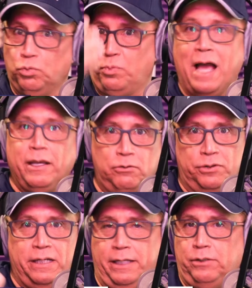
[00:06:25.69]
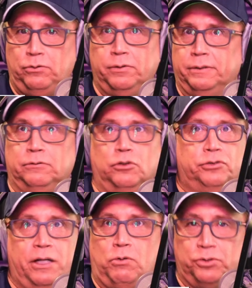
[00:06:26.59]
tú vas a escuchar esto en unos
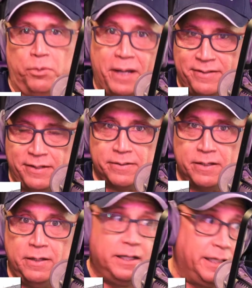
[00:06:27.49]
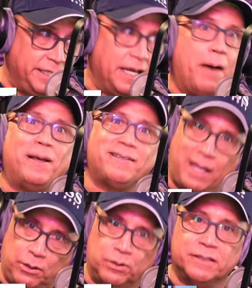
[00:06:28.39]
3, 4 meses y ya ha
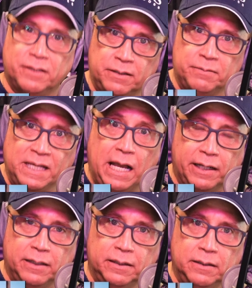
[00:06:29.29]
pasado ese viaje.